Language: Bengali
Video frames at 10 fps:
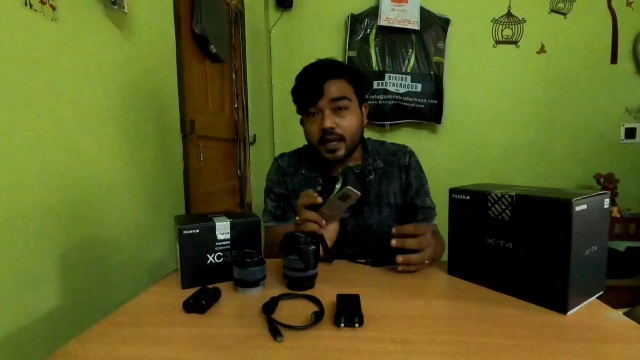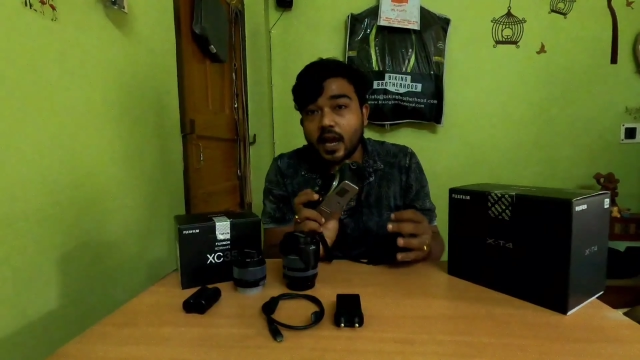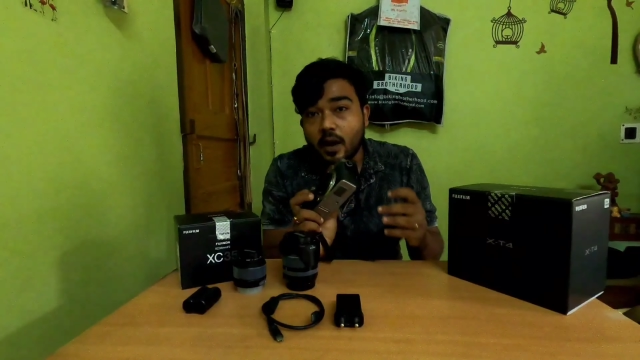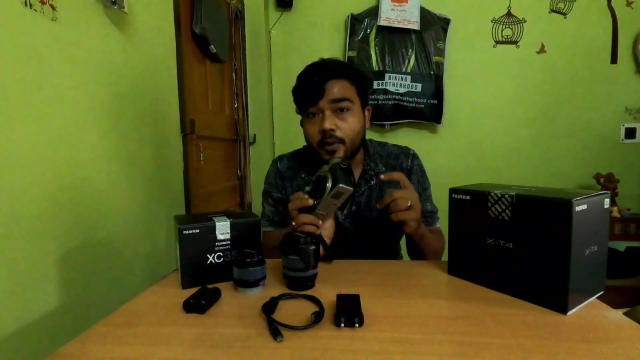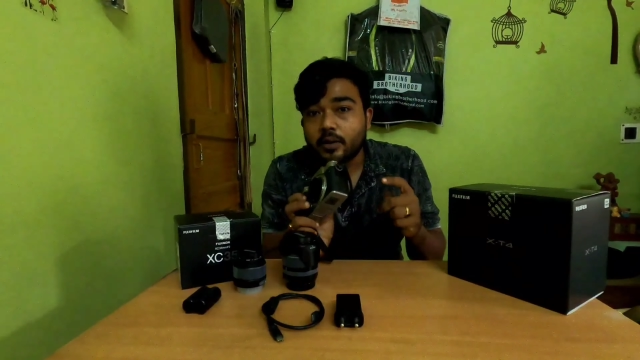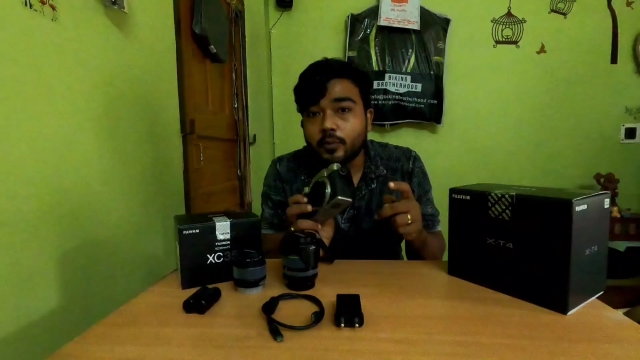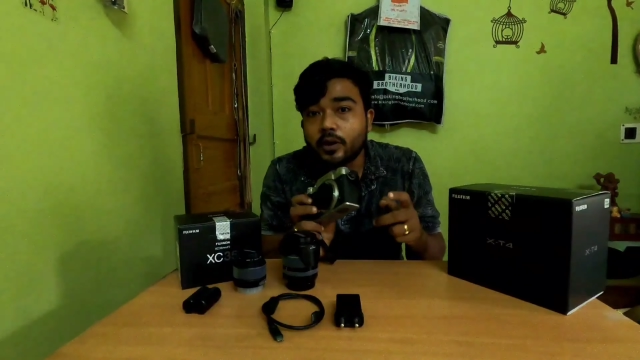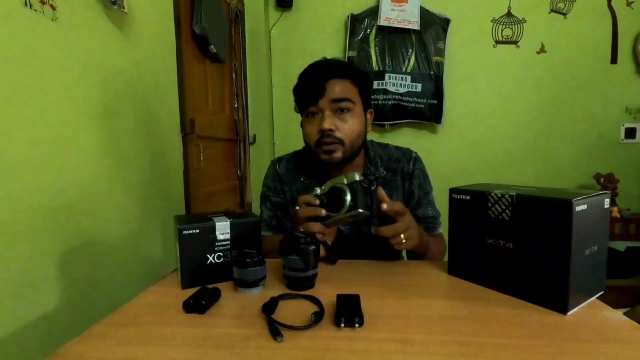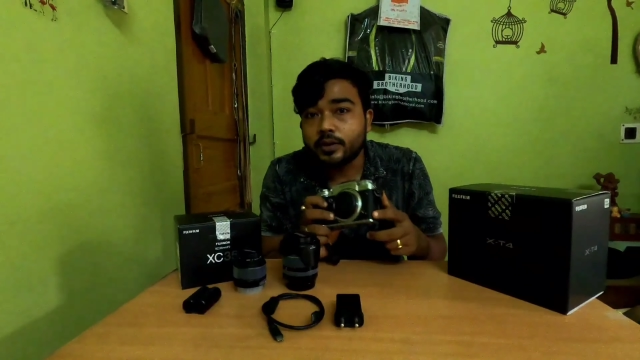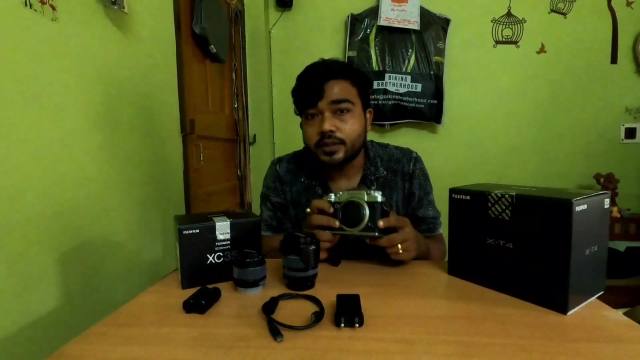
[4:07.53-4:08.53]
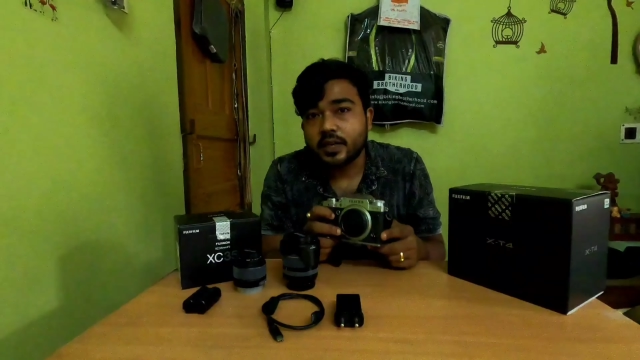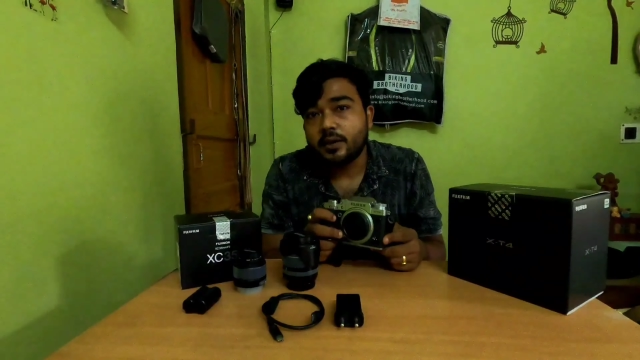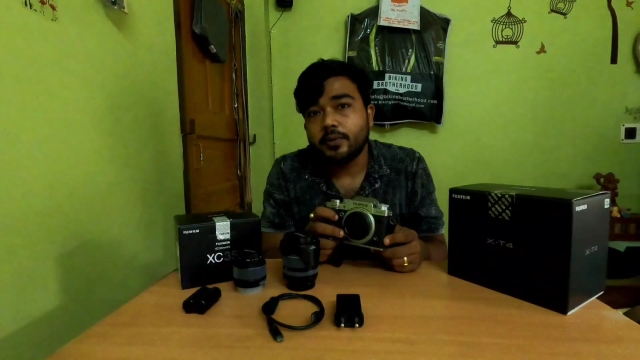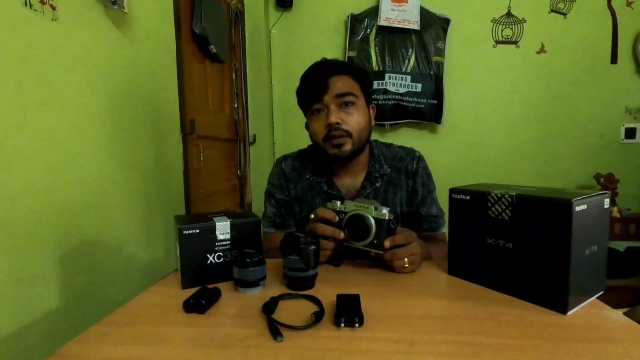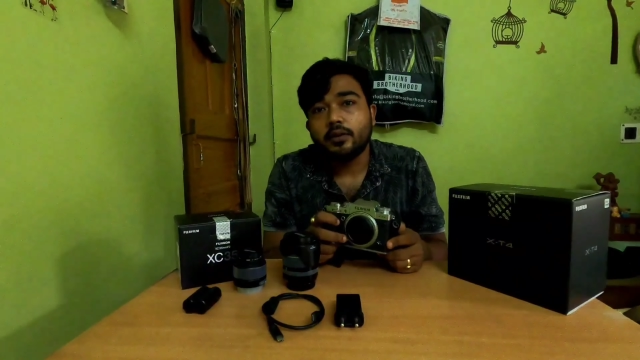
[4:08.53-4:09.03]
এটা আমার মনে হয়েছে
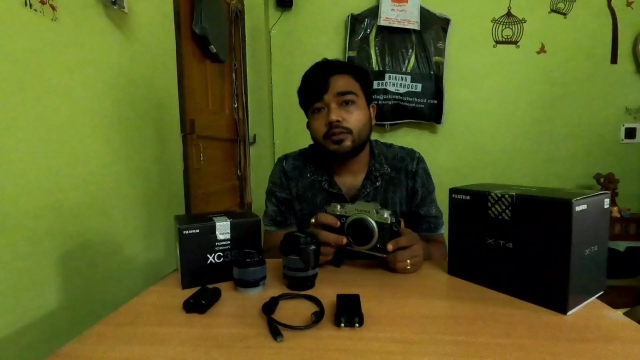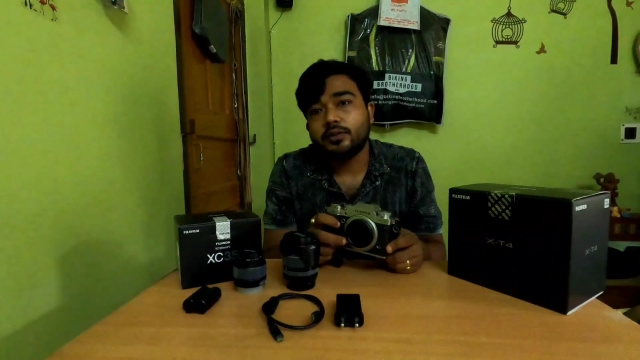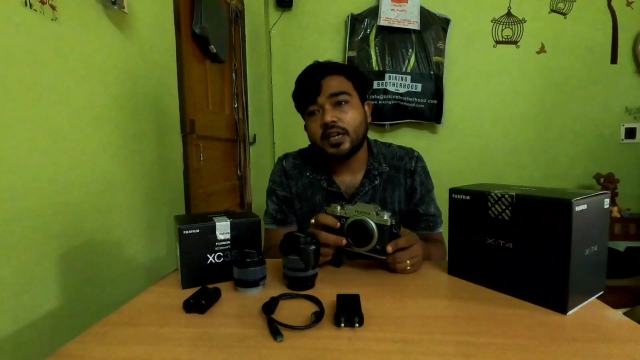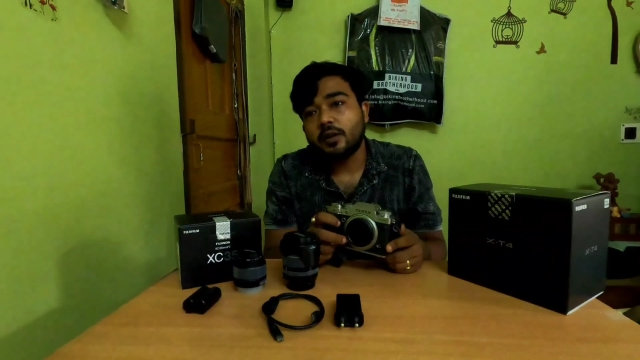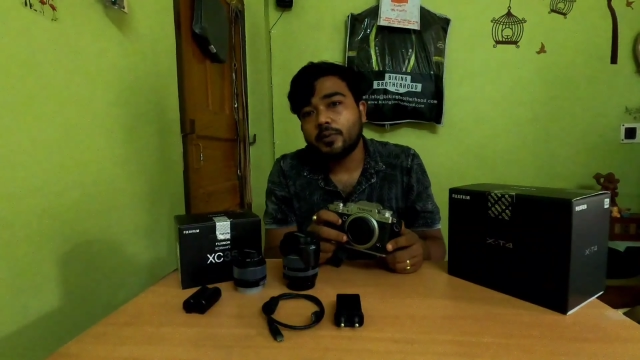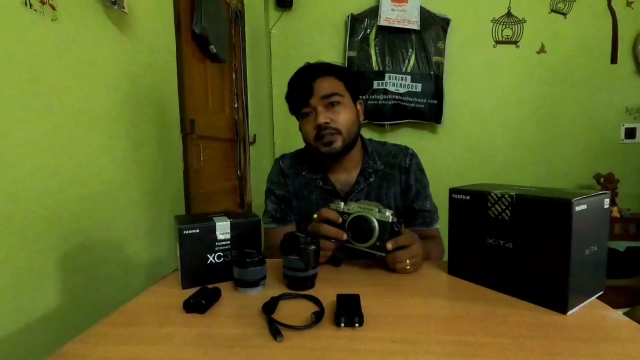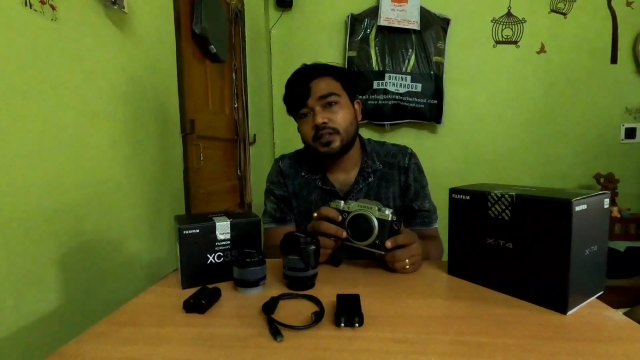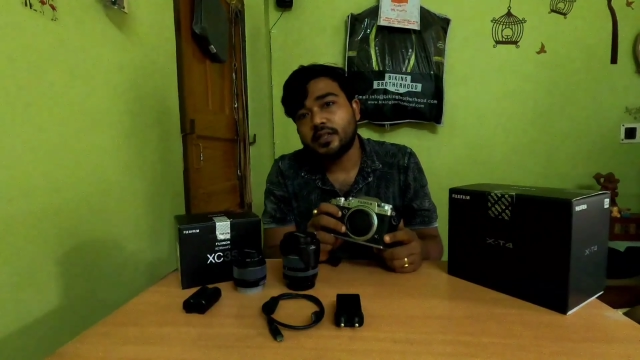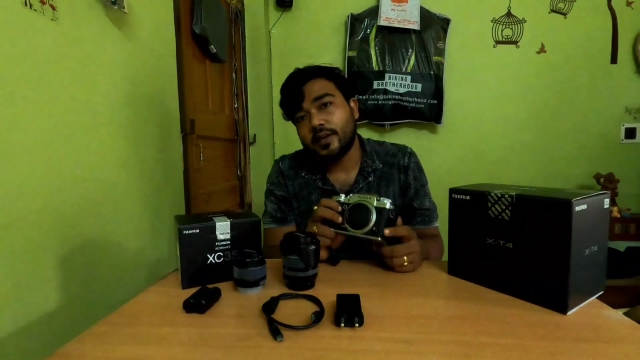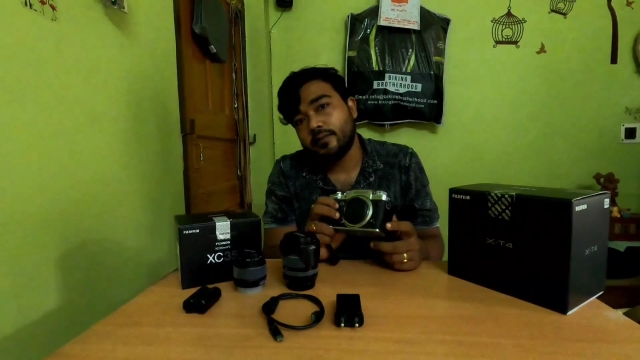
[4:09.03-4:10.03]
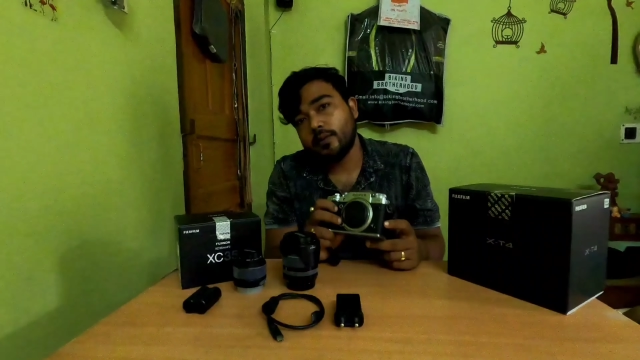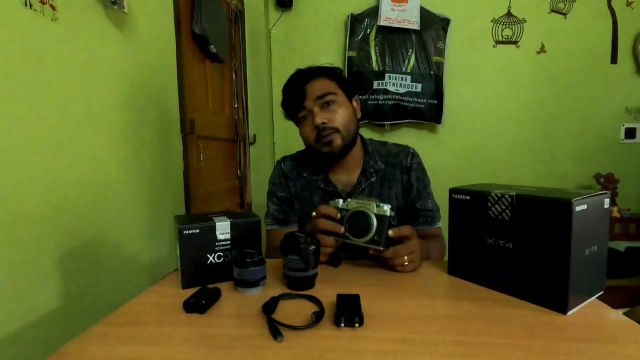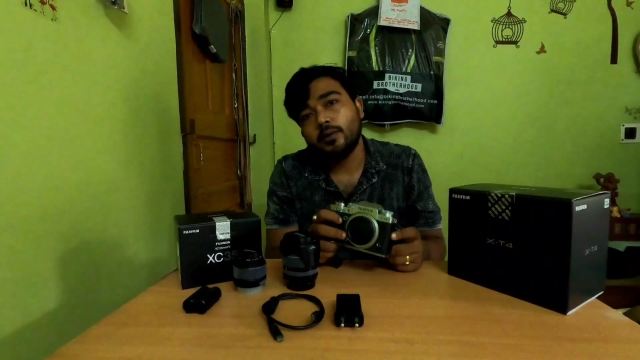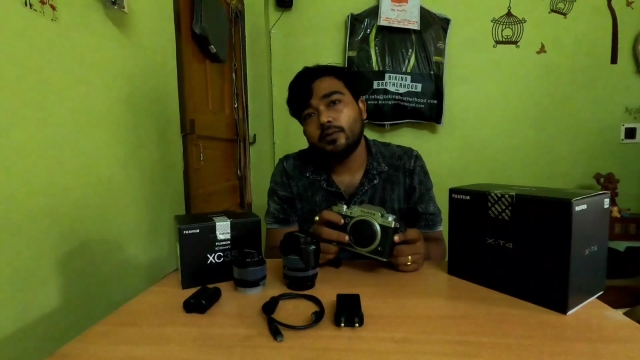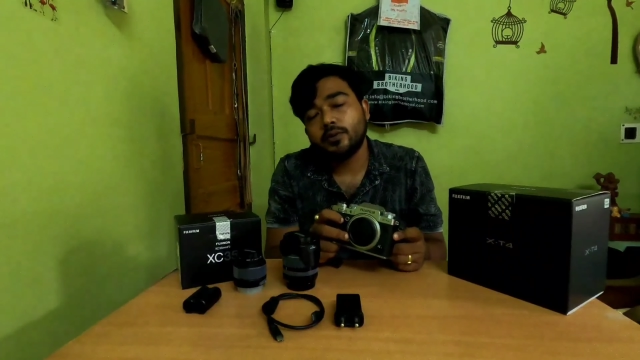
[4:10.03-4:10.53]
আমি গত চার মাসে সেম
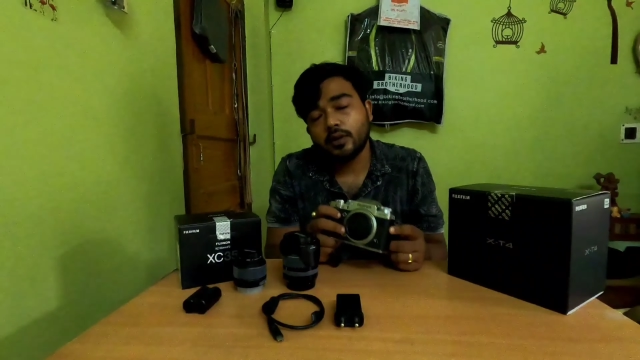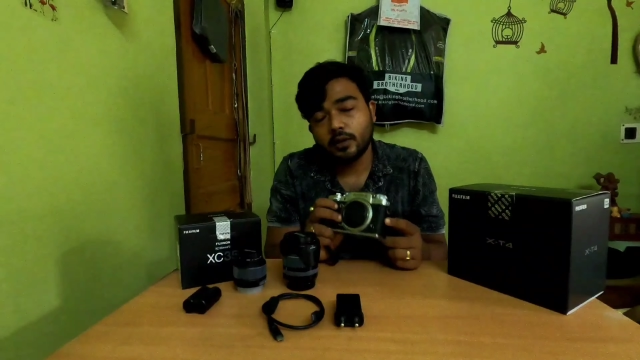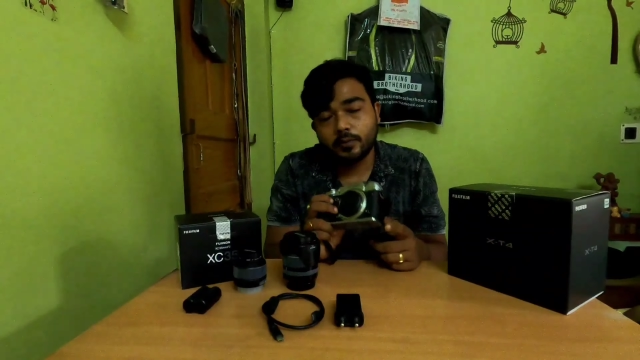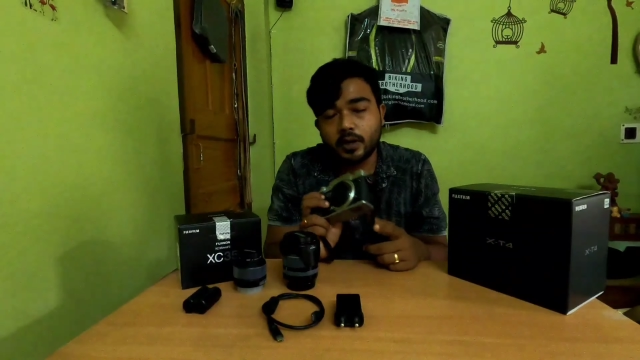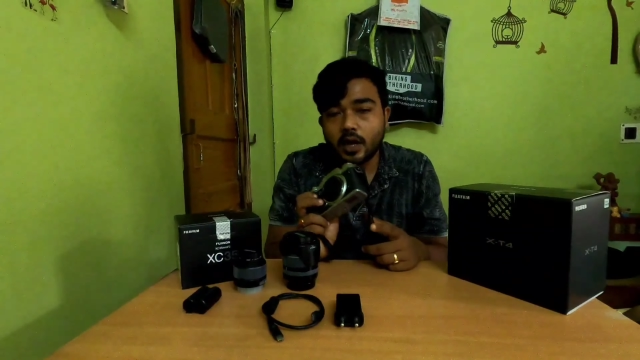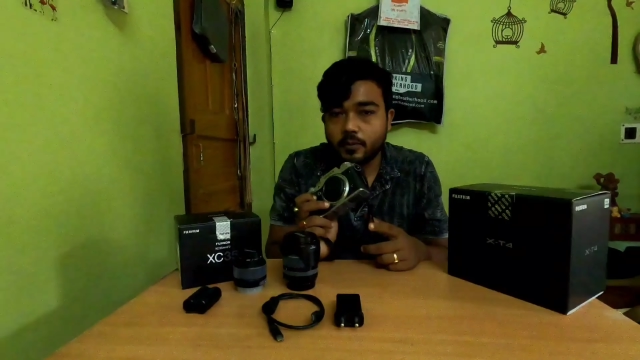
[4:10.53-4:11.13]
ফিফটি ইউজ করার পর